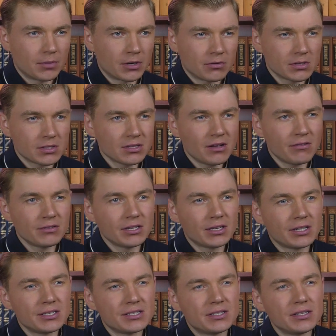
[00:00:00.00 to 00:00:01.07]
Православный
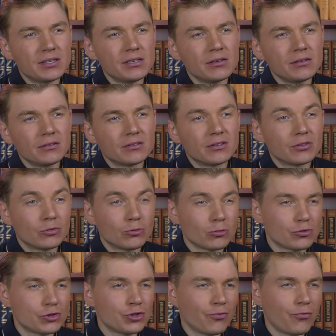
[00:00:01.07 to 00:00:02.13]
христианин –
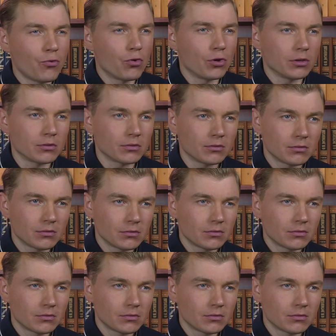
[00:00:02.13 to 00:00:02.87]
тот же воин.